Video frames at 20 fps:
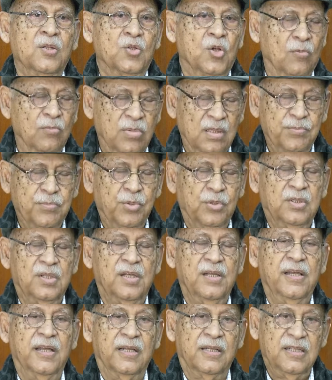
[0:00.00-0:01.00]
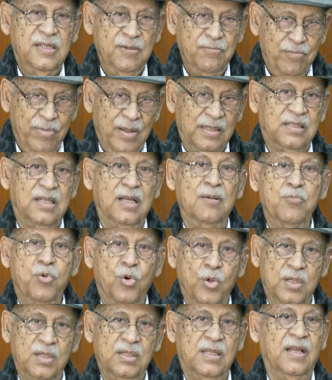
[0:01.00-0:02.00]
সংবাদপত্রের একটি পাতা
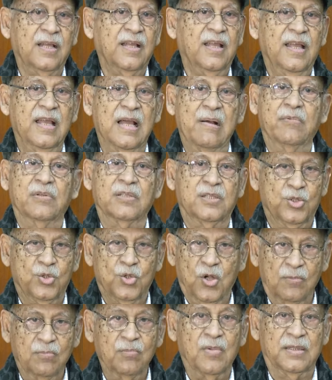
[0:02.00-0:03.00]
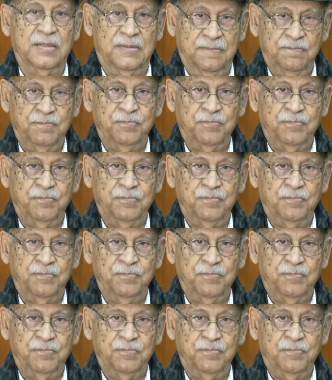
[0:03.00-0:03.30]
ভরে থাকে আমাদের সংবাদ